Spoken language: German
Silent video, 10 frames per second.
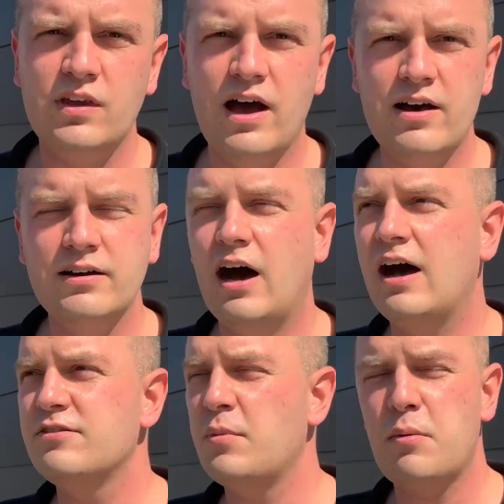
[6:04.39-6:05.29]
Ja,
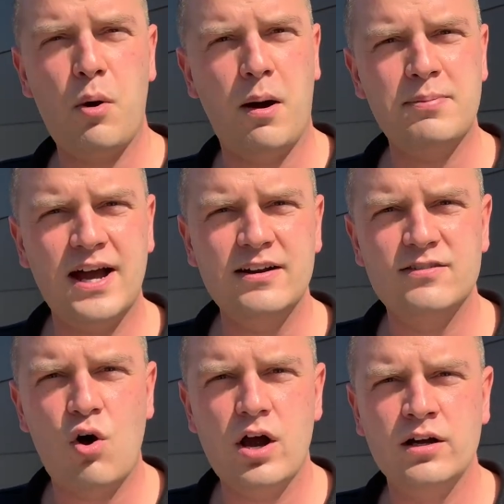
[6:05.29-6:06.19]
also machen wir überhaupt keine
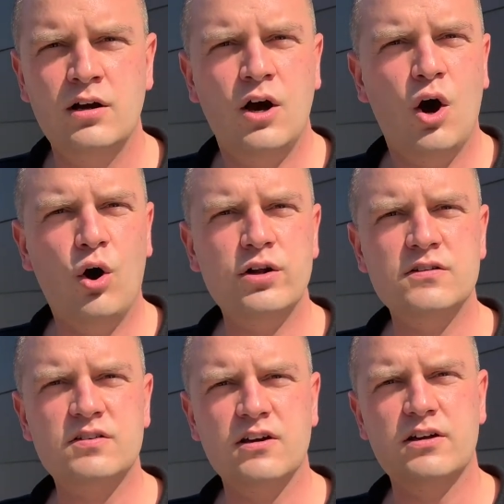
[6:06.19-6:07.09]
Sorgen.
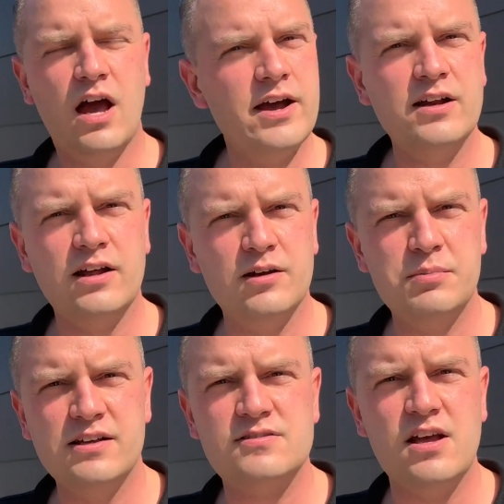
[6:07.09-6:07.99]
Und äh, ja, äh, im äh,
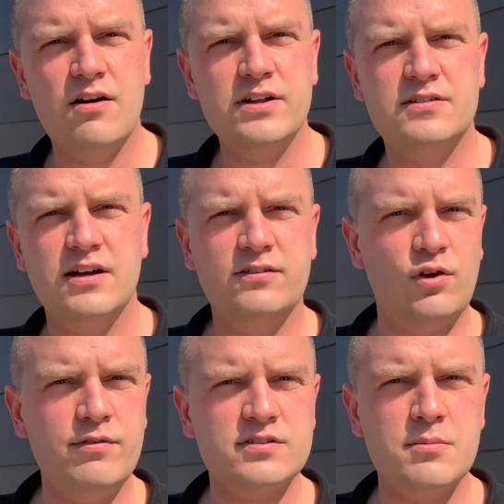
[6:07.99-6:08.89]
nächsten Jahr wird hier
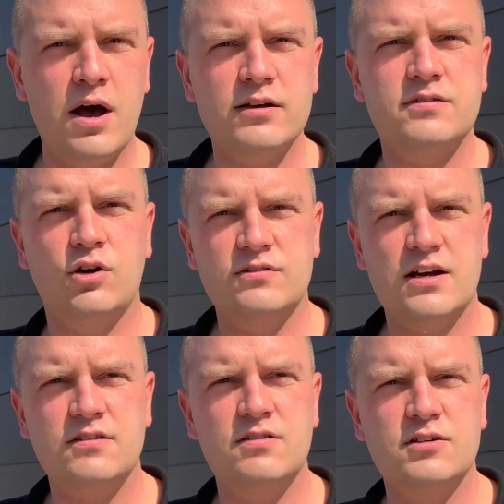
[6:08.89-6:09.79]
Service gemacht,
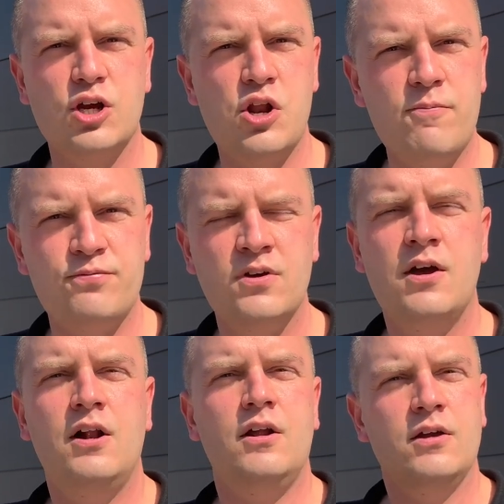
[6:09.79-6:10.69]
Kontakte sind geknüpft.
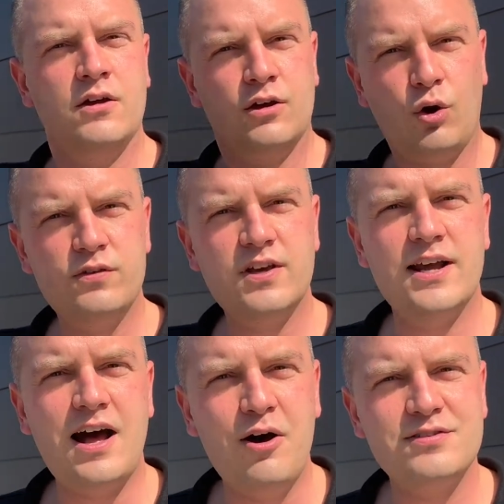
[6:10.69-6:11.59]
Grüße
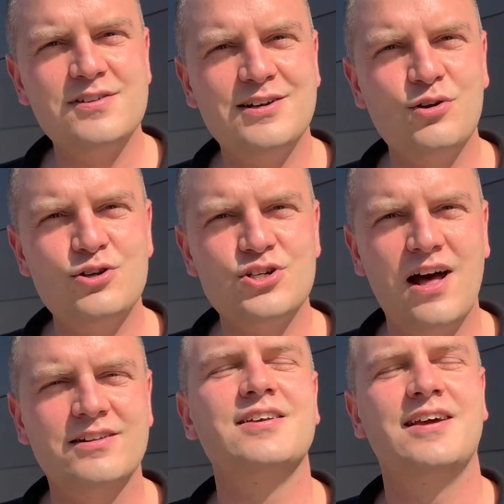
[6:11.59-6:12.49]
gehen raus nach Deutschland.